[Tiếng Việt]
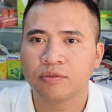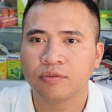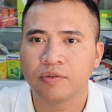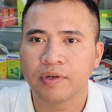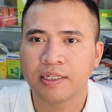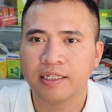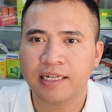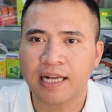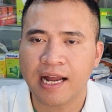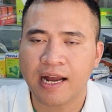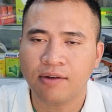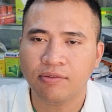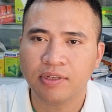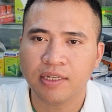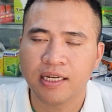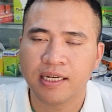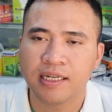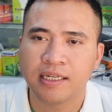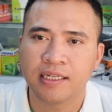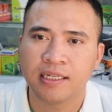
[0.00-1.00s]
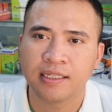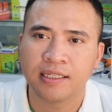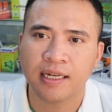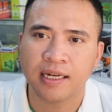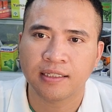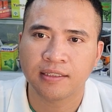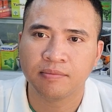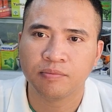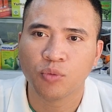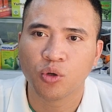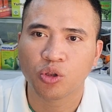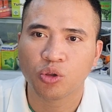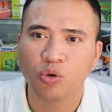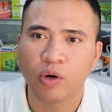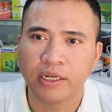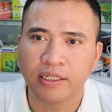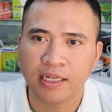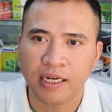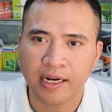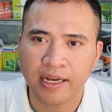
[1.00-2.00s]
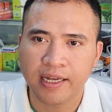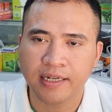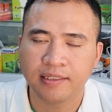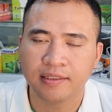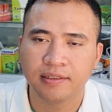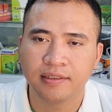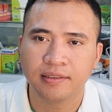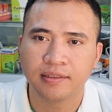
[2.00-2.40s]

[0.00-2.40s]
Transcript: khuyến cáo thì là một tuổi trở lên